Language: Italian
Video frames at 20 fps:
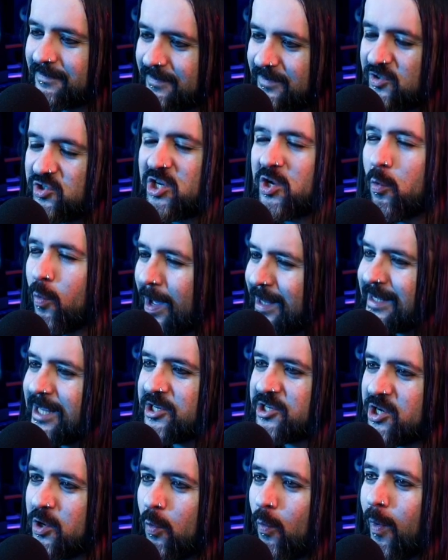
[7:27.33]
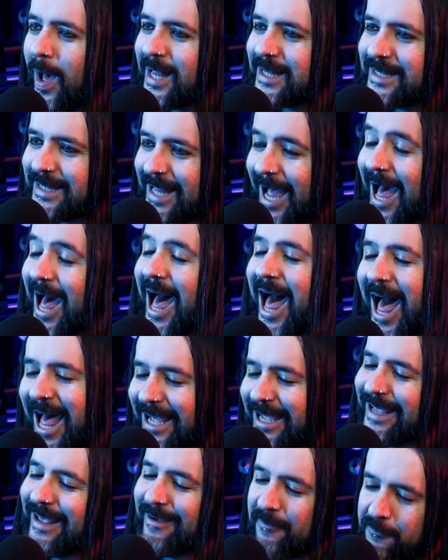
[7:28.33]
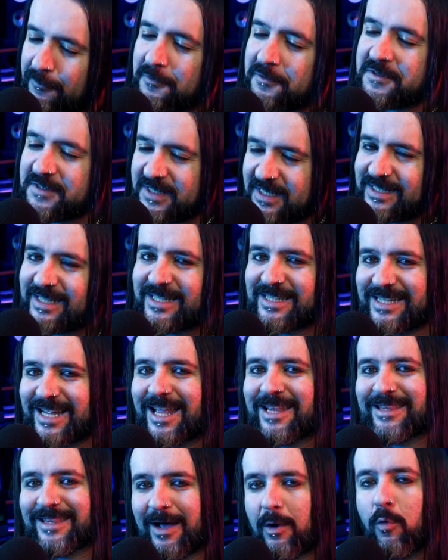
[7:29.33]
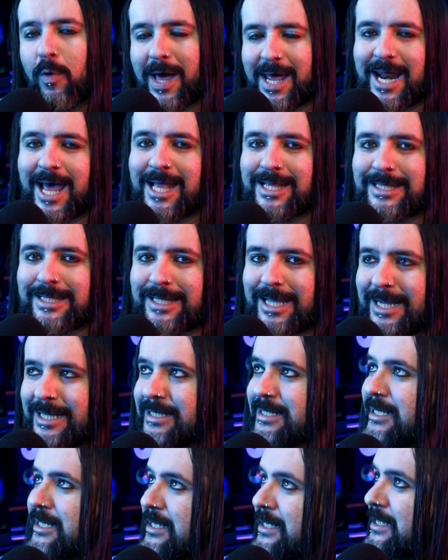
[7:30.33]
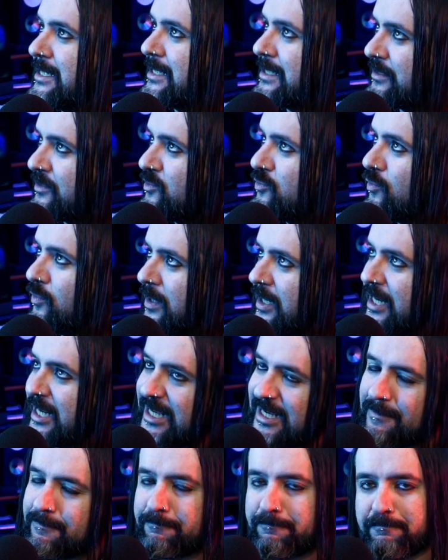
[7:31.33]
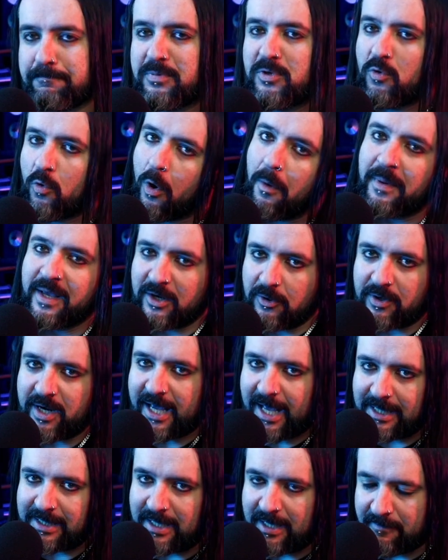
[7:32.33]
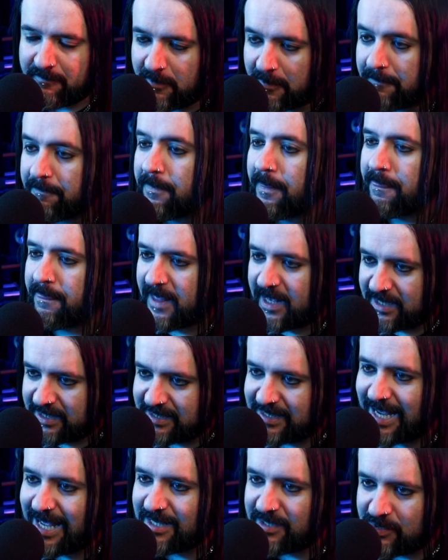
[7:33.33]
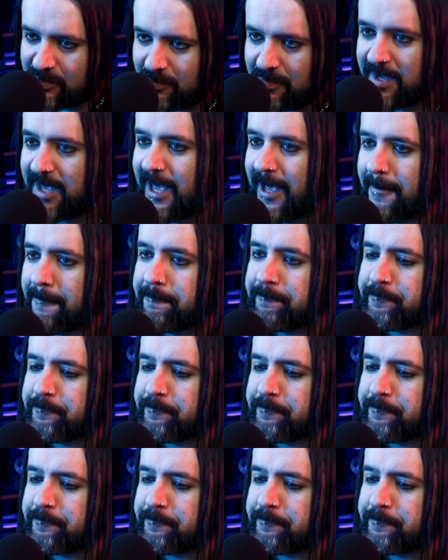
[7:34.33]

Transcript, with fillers: 50-50, anche forse 60-40 sul più o meno negativo. Nel senso che